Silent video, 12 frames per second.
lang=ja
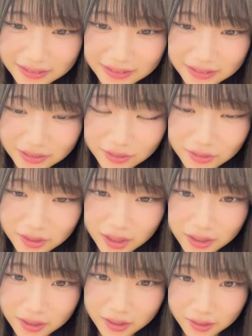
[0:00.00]
そう
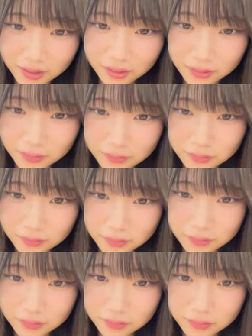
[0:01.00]
なんだ
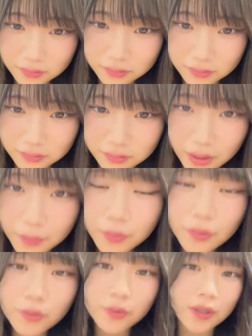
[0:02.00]
え
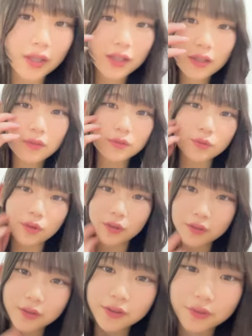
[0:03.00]
フォローできるのか
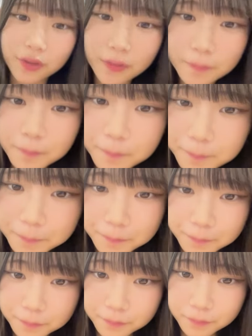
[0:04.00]
な岩わ
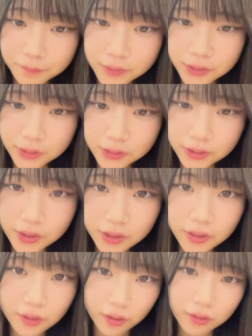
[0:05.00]
して
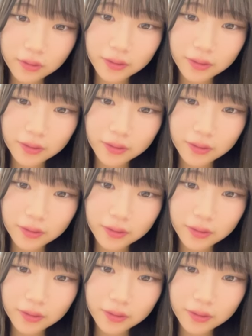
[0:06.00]
いいか